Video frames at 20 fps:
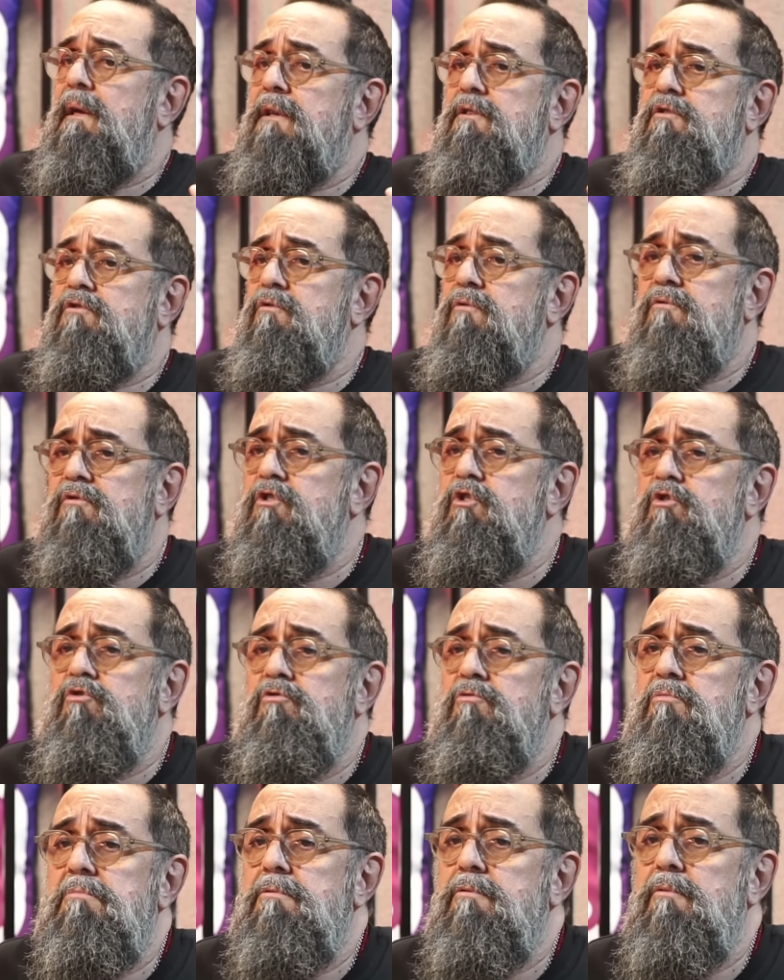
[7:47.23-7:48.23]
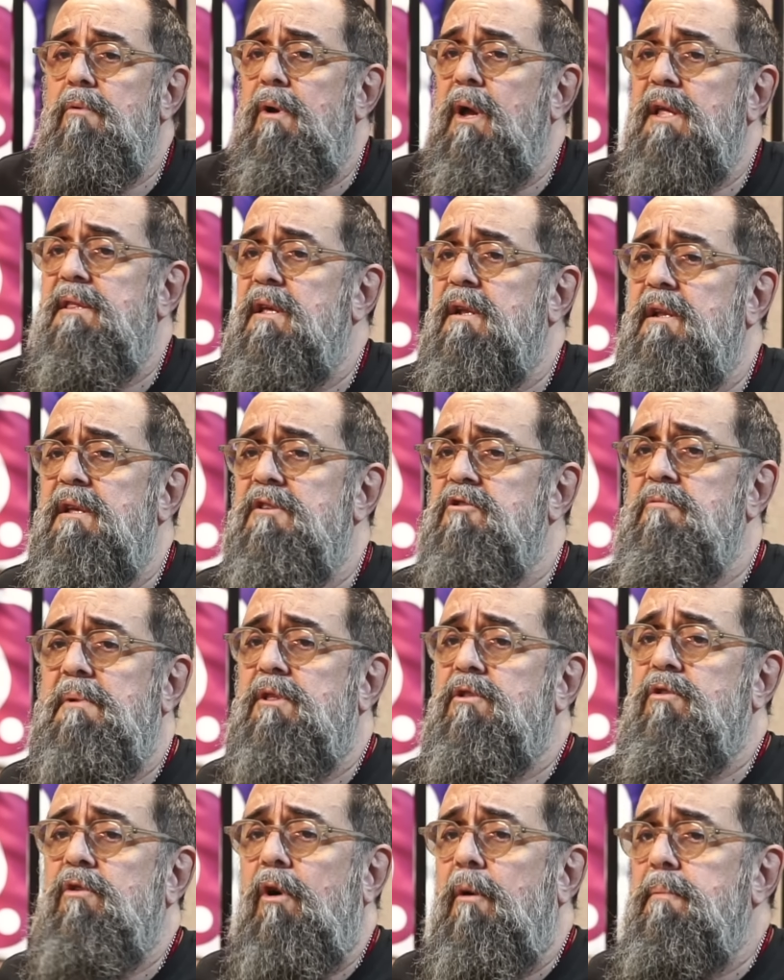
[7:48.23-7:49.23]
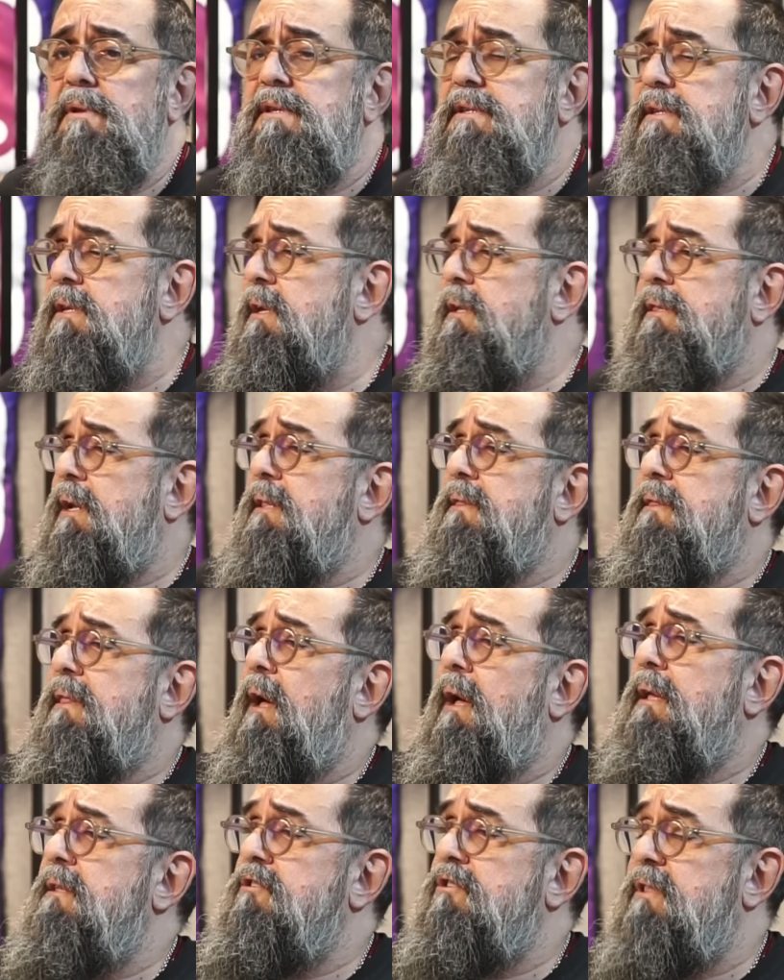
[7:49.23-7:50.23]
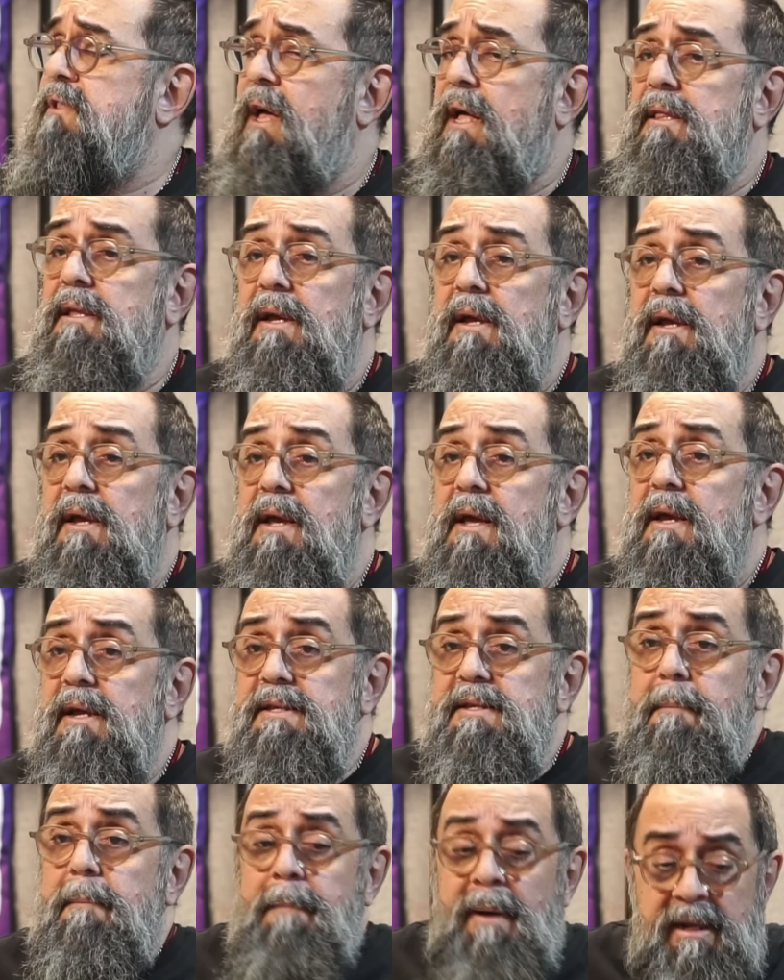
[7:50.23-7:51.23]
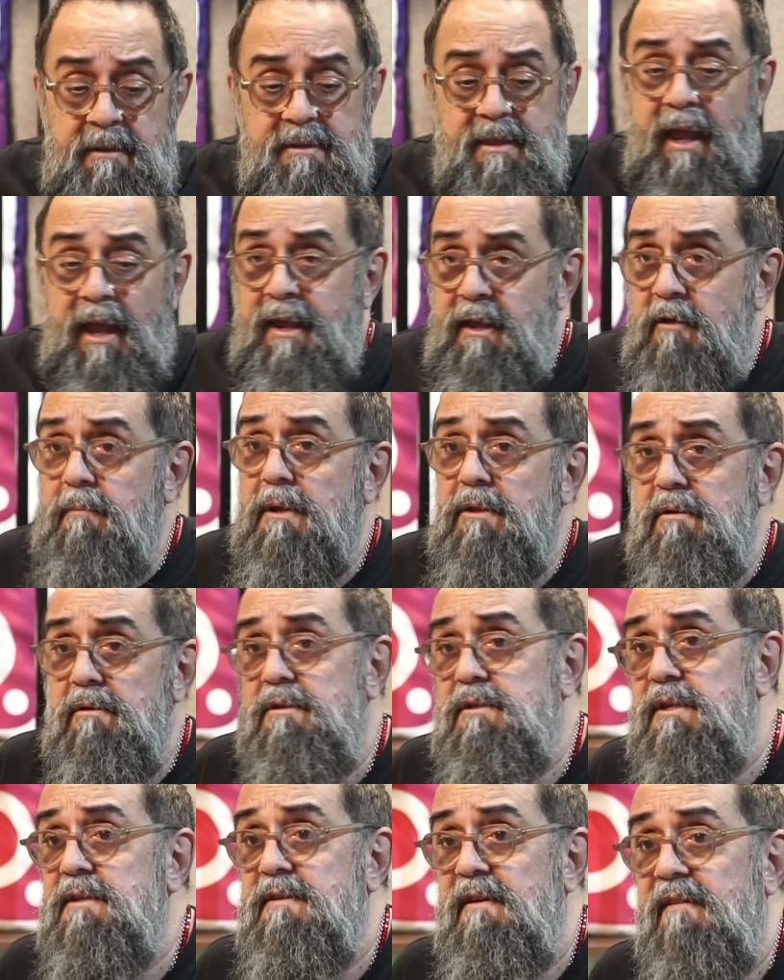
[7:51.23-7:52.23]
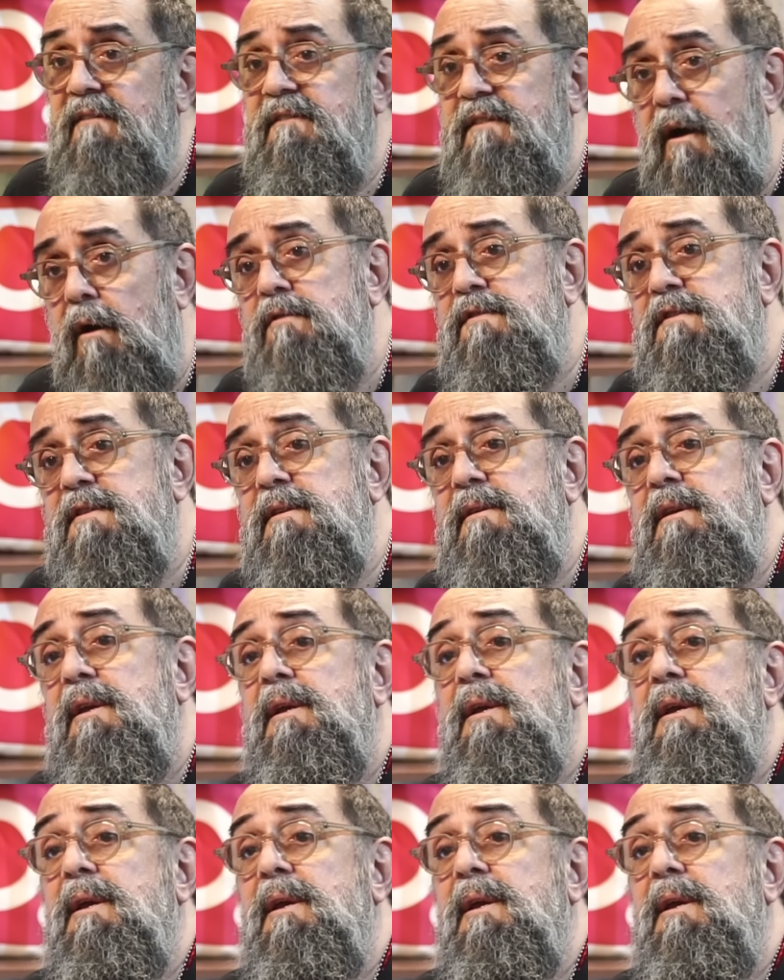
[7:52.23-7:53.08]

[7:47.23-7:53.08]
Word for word: em assunto nenhum, não há interesse do Metrópole em se retratar é. de nada. Quer dizer, mantém uma notícia falsa.